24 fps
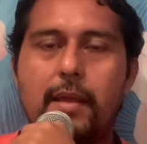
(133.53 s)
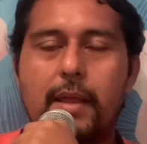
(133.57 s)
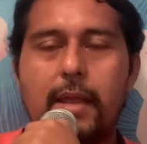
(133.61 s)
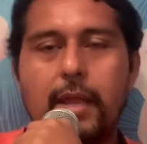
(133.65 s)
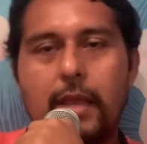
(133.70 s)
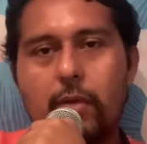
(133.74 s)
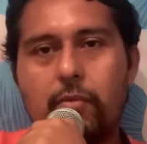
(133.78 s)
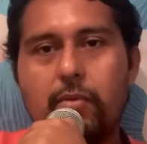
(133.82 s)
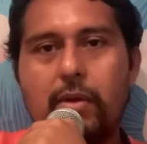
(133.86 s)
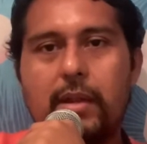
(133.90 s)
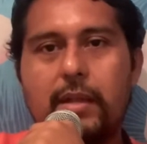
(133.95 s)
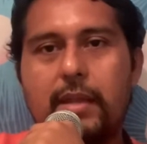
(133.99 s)

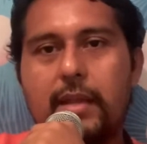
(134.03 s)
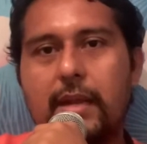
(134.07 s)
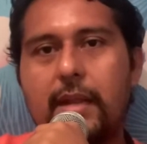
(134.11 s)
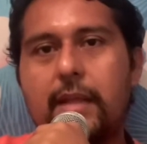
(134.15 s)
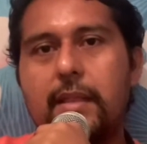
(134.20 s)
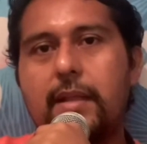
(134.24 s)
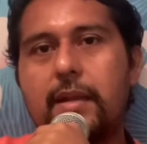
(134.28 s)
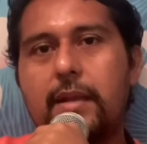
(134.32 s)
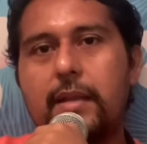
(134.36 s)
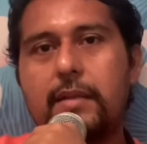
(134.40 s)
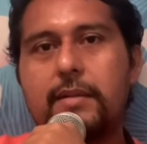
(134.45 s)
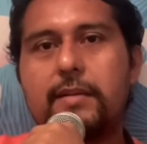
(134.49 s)
en cualquiera
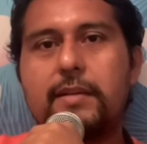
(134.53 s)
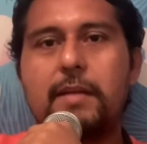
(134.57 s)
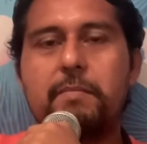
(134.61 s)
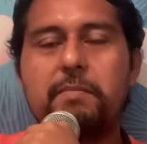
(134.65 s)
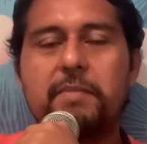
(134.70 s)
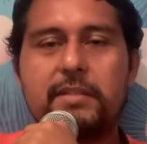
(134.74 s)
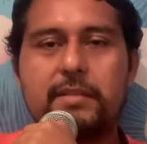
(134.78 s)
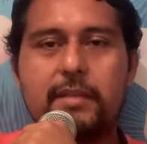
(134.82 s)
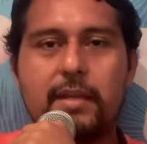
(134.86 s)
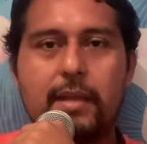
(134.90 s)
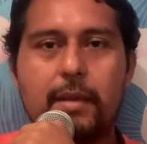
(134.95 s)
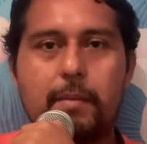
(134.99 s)
de las
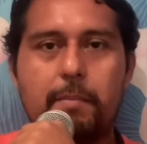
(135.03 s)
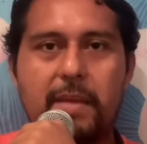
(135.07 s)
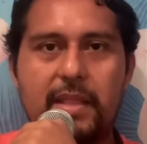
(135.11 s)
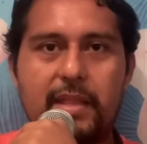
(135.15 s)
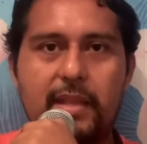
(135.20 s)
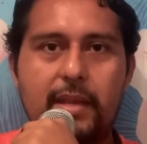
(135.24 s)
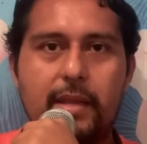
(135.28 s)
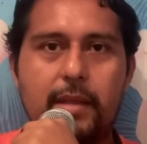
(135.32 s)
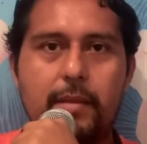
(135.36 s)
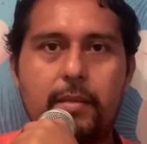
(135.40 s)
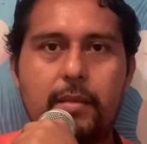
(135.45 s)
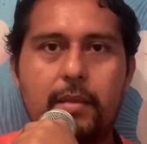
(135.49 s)
ramas que
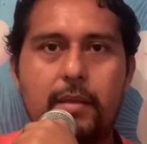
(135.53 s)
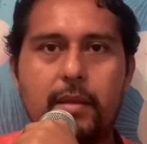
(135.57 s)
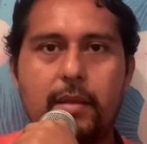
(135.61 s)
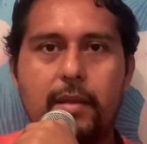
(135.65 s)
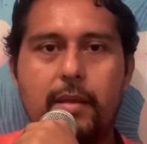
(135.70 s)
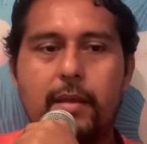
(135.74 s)
manejen.